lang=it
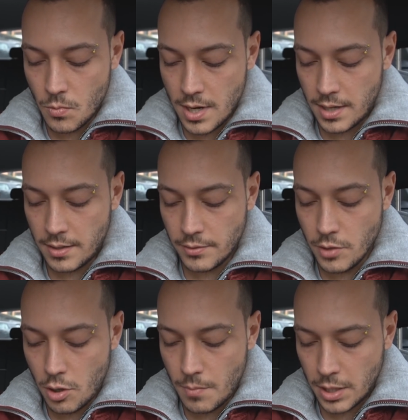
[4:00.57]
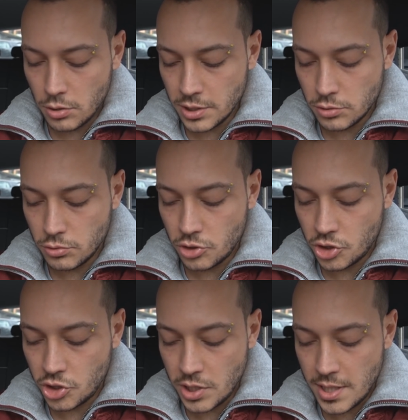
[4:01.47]
Qual- no, ma cosa
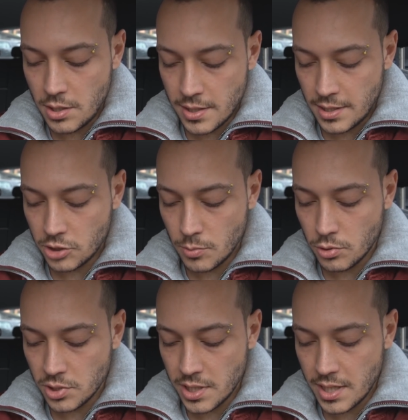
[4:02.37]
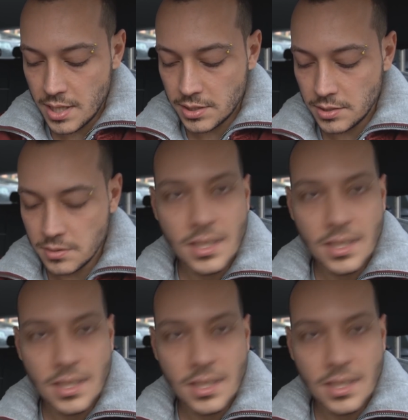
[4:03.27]
succede? Allora lanciamo così, ragazzi.